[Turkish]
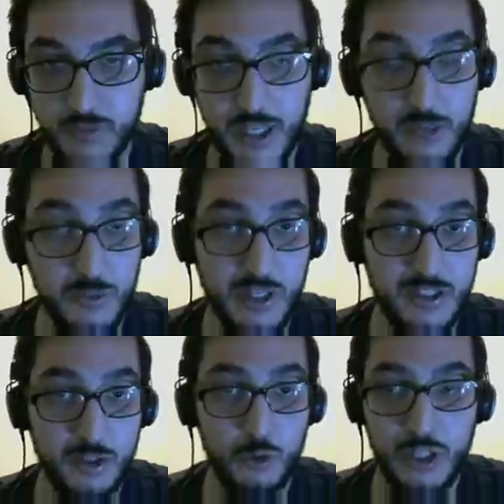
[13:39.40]
E'mizi
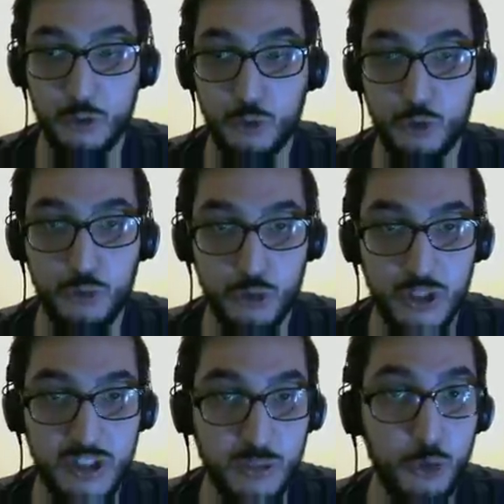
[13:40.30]
aslında güzel
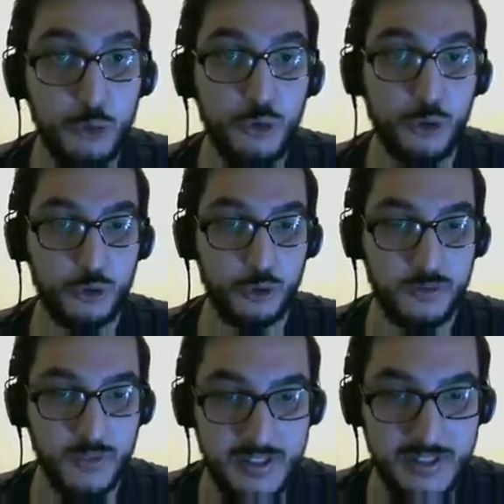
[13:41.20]
tutturmuştuk da W'm yoktu.
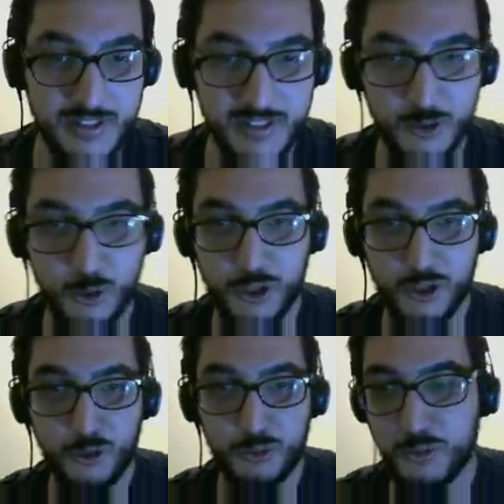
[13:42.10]
Asıl sıkıntı orada
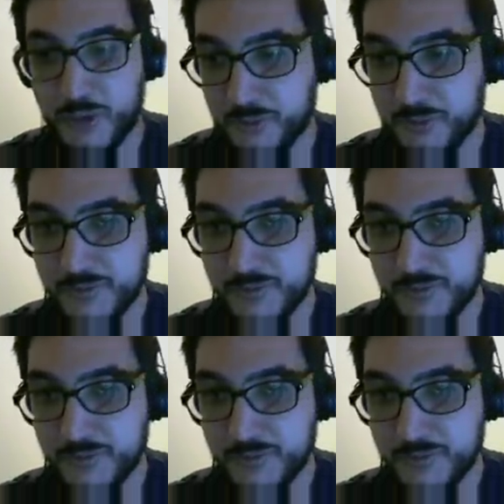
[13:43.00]
koptu benim.